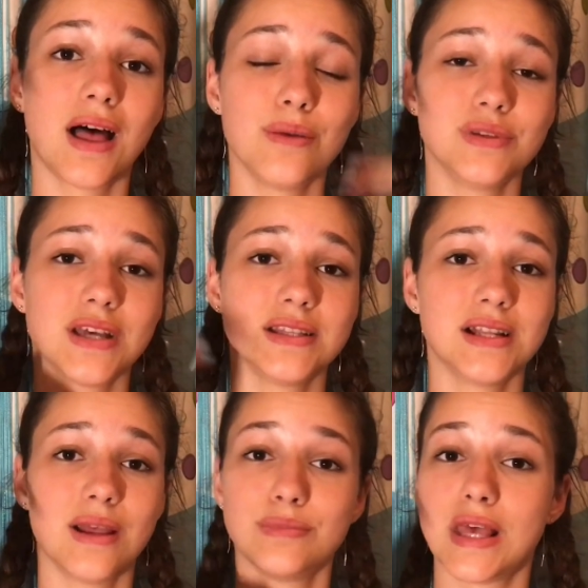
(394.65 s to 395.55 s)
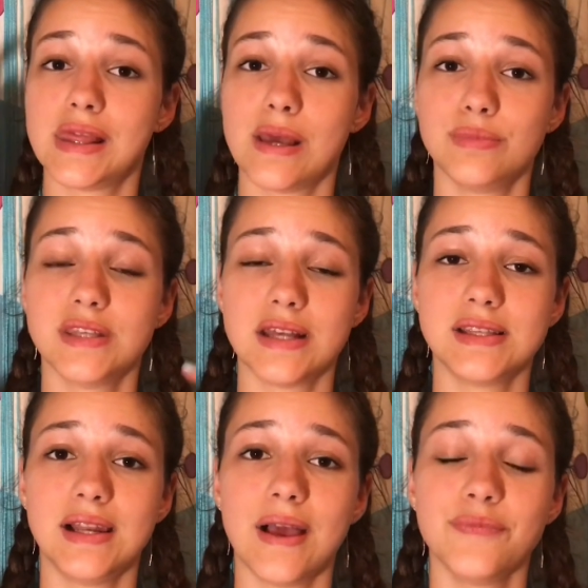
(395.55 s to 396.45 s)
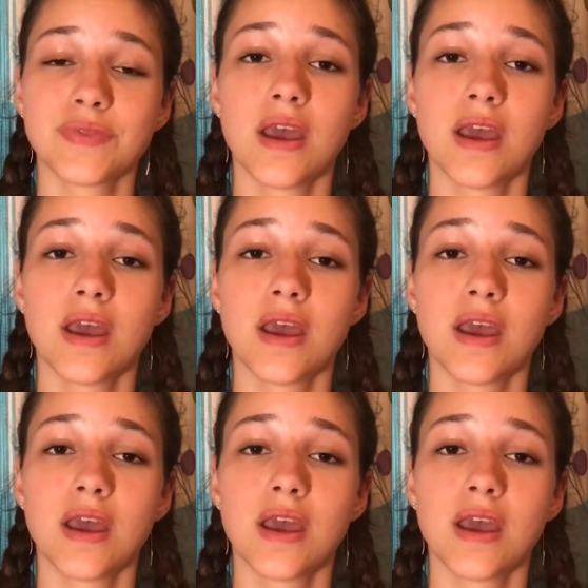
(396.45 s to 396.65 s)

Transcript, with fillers: обязательно, обязательно, обязательно.